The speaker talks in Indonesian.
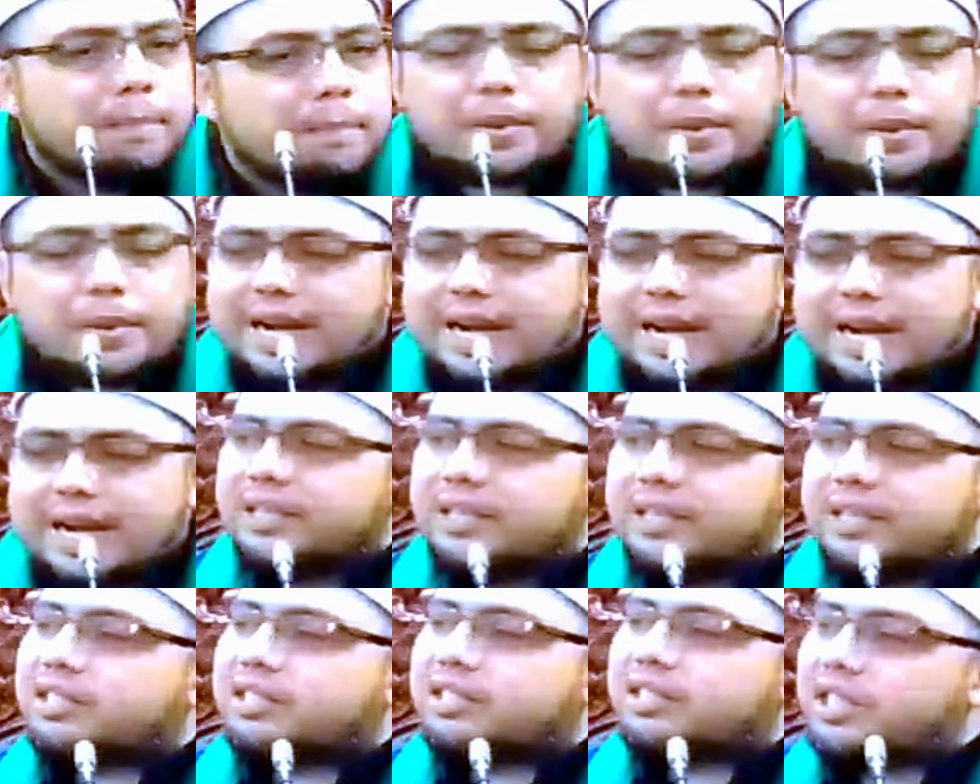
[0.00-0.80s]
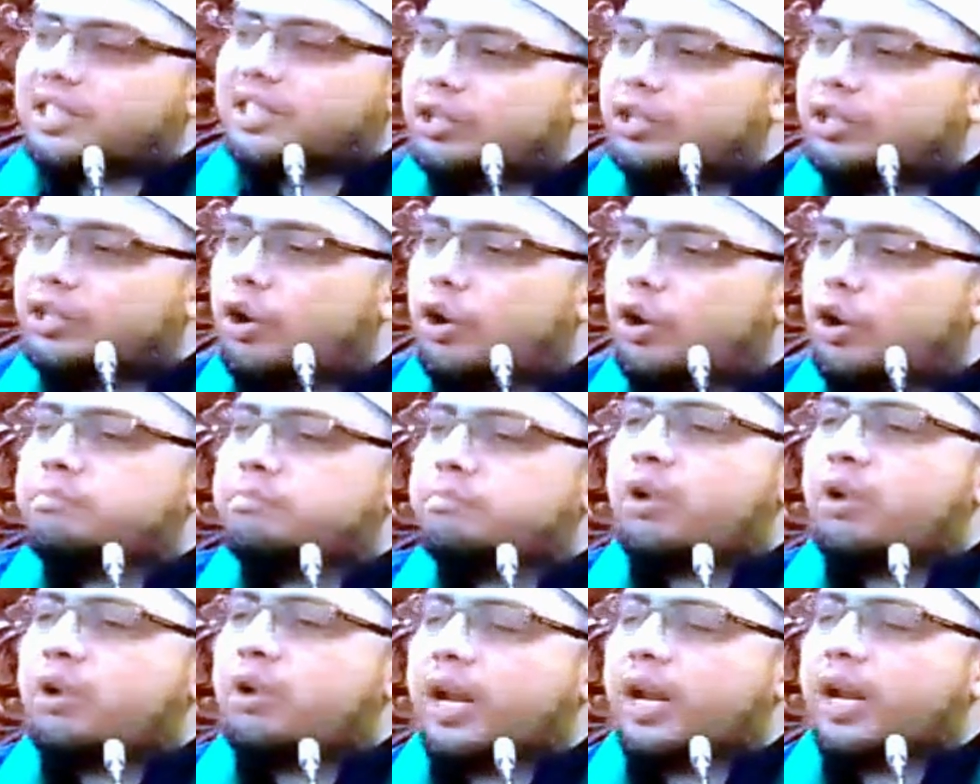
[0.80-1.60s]
Pernah
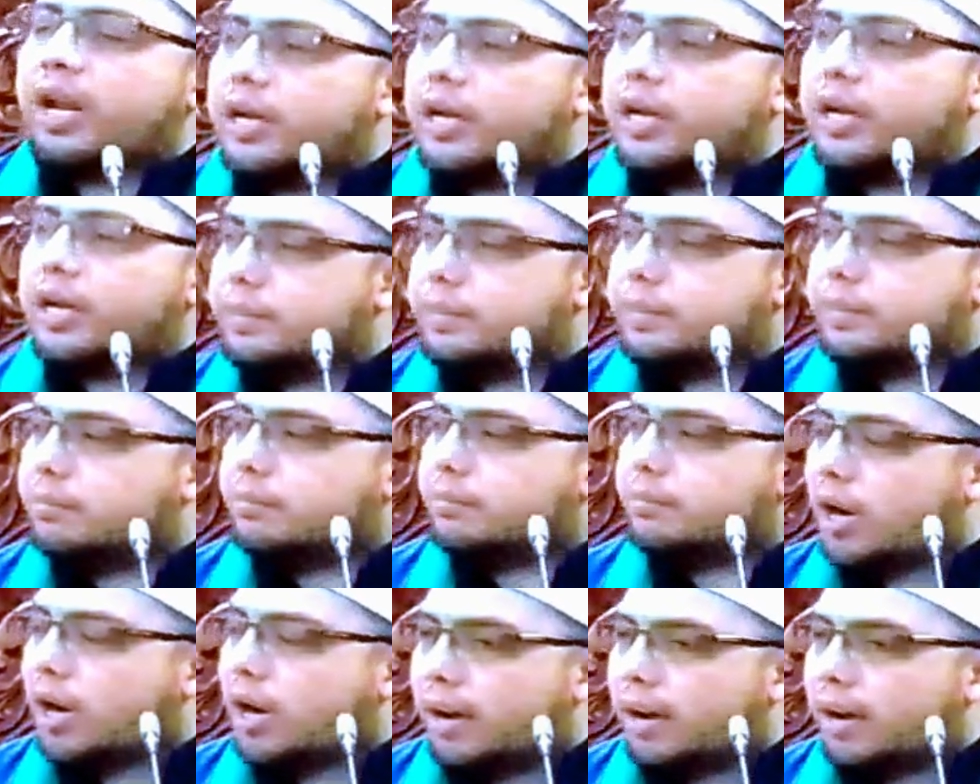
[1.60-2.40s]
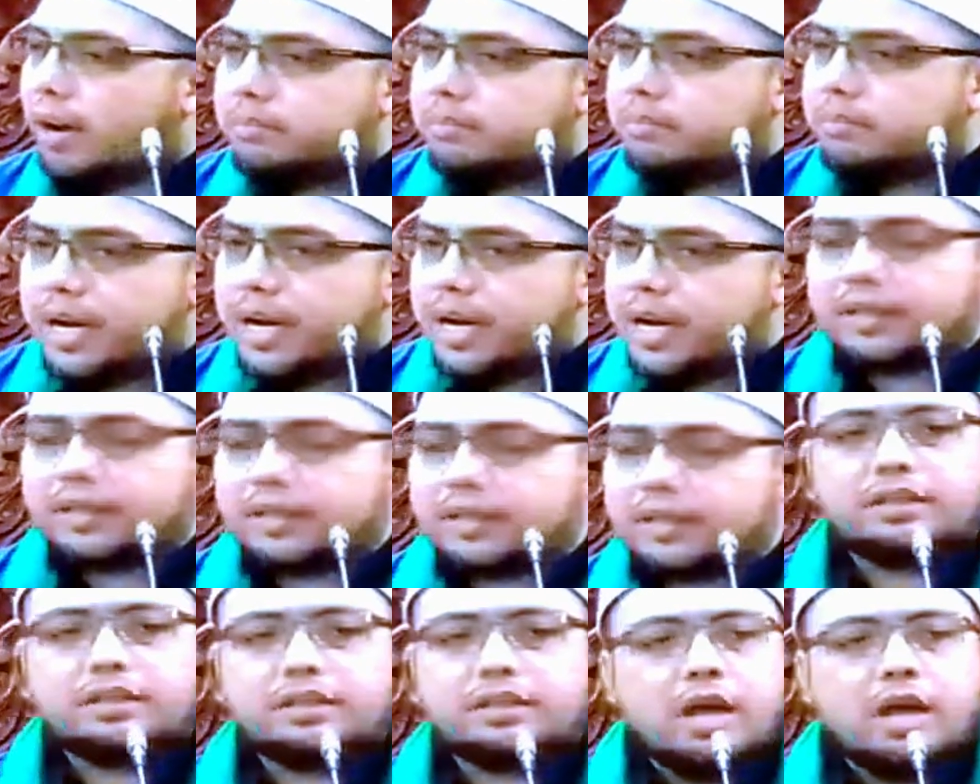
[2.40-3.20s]
dicium oleh Nabi Muhammad,
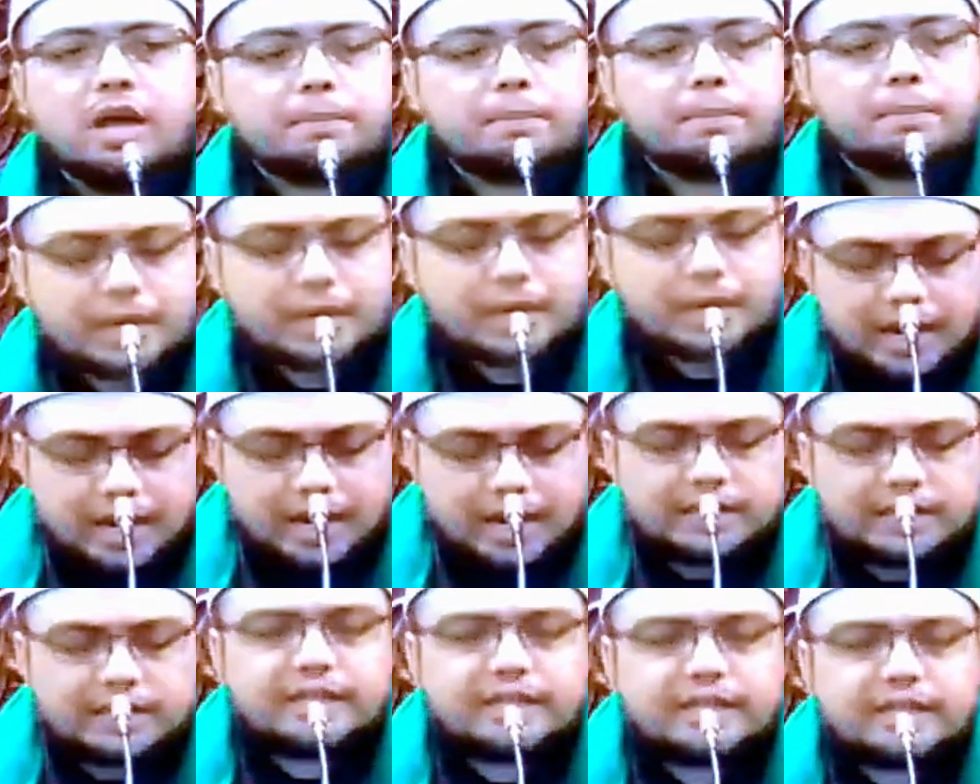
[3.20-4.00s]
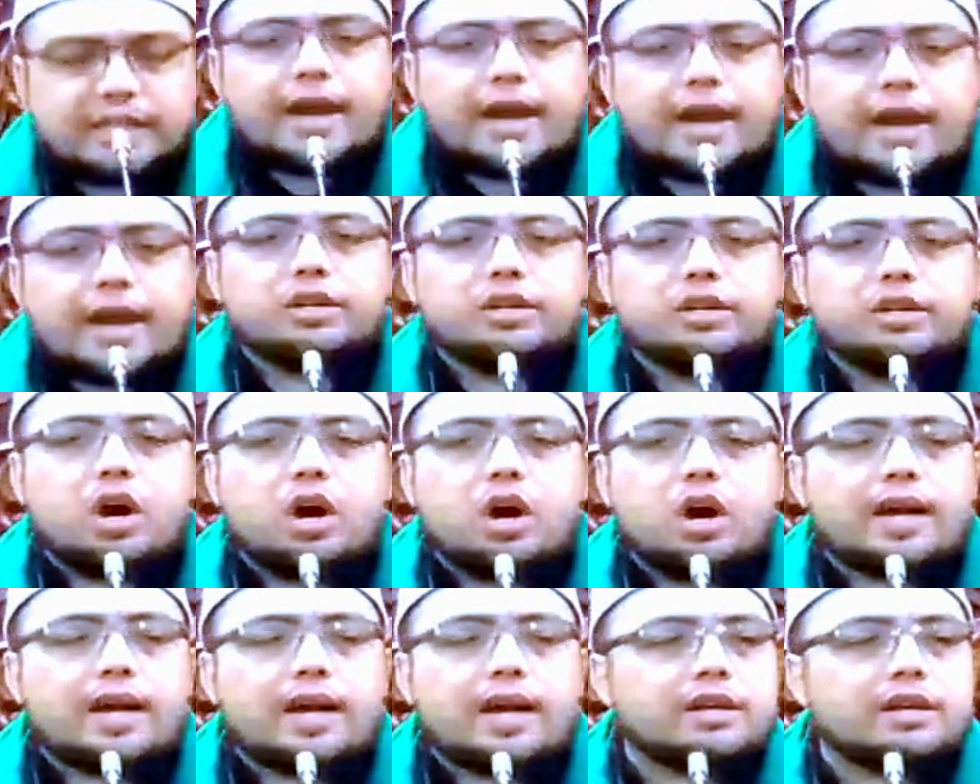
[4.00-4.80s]
pernah
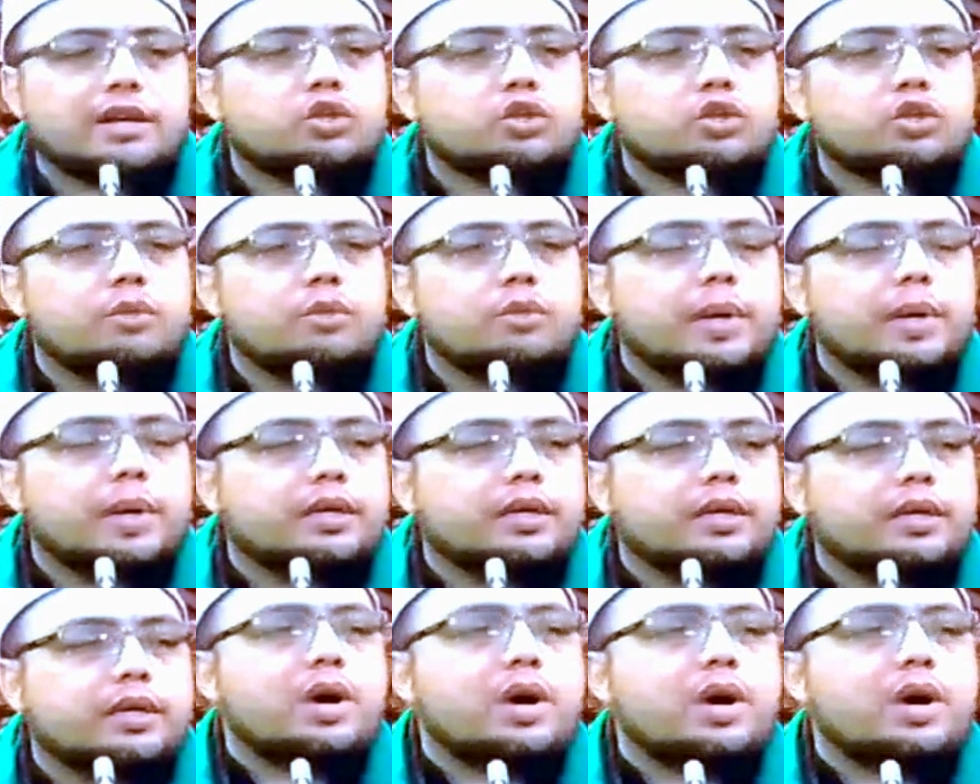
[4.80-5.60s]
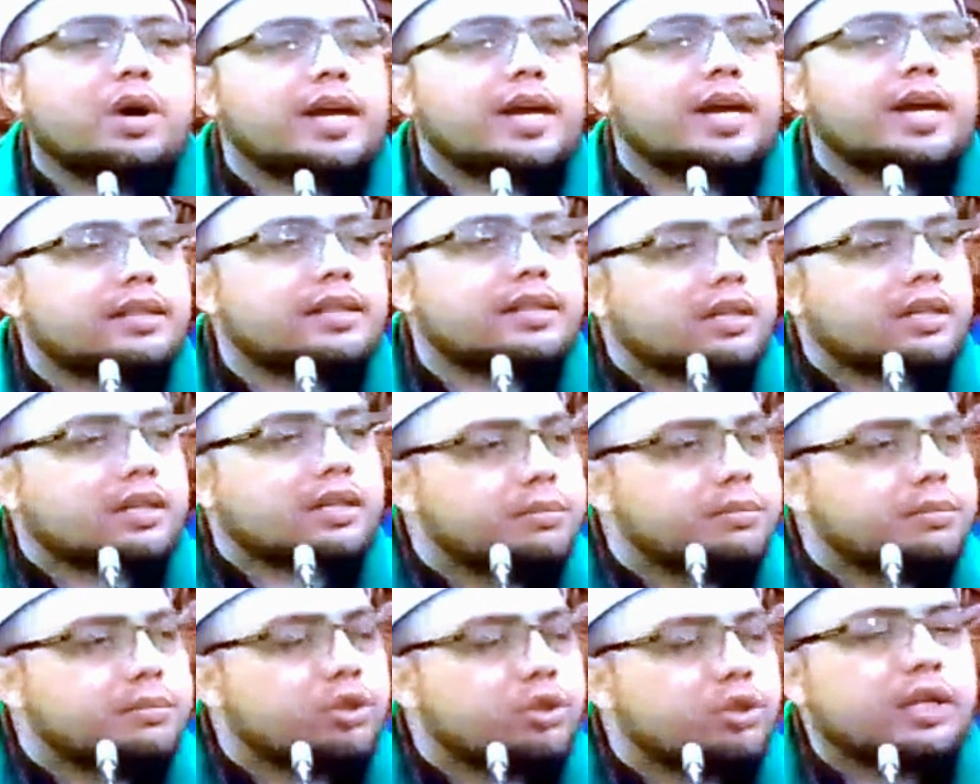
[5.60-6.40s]
digendong langsung berdua anak
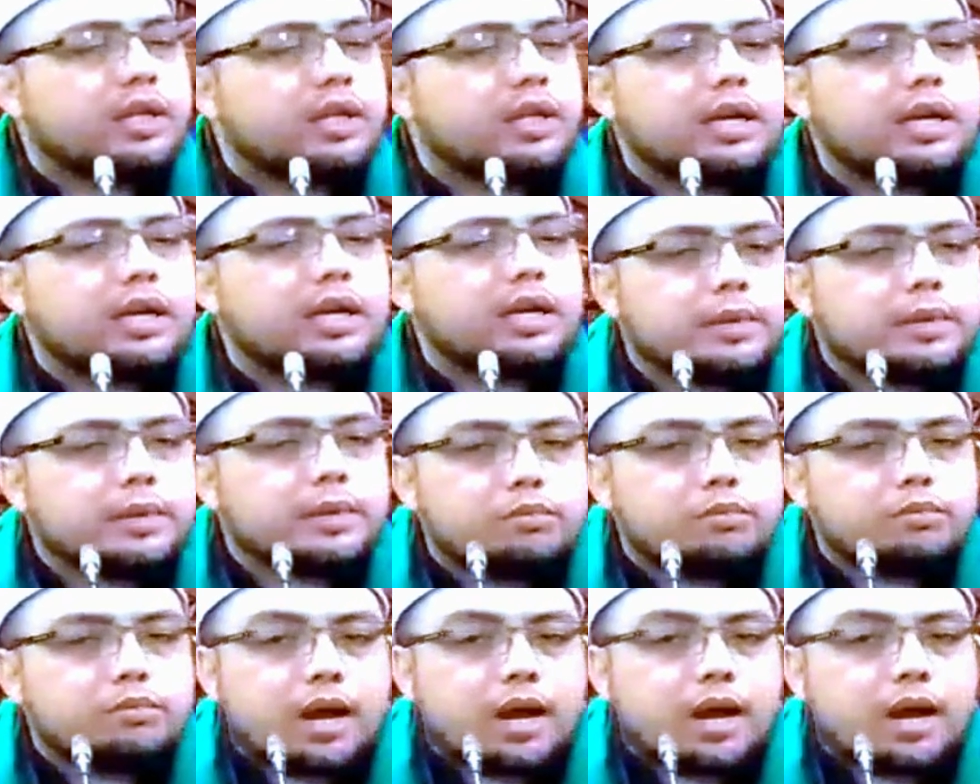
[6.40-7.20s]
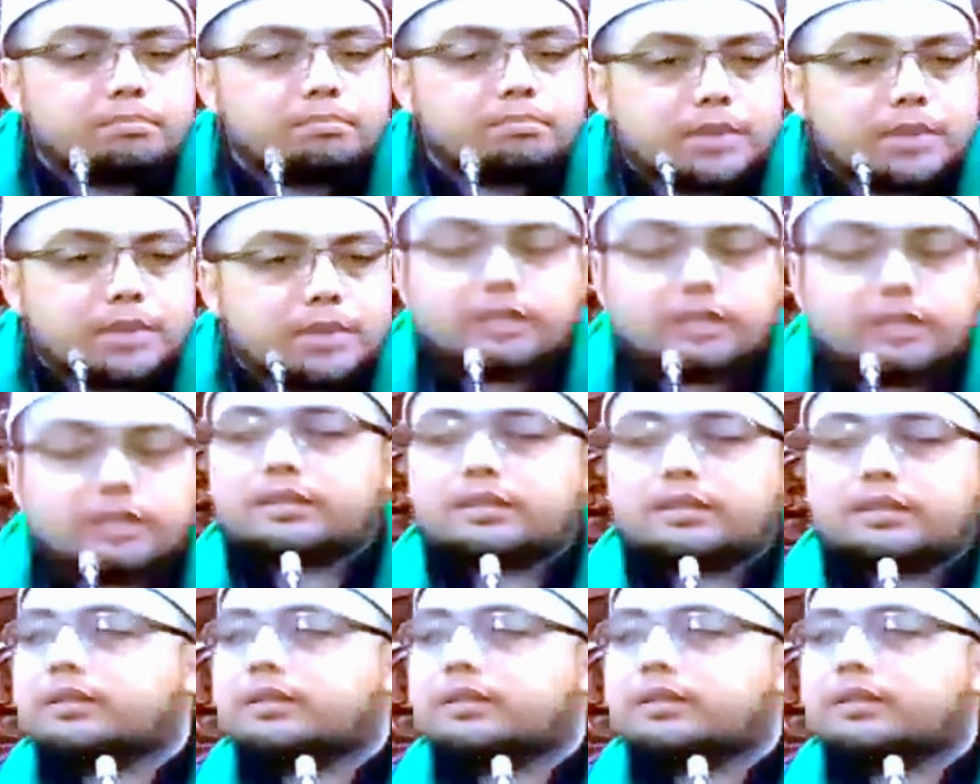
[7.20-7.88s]
tersebut dengan Nabi Muhammad.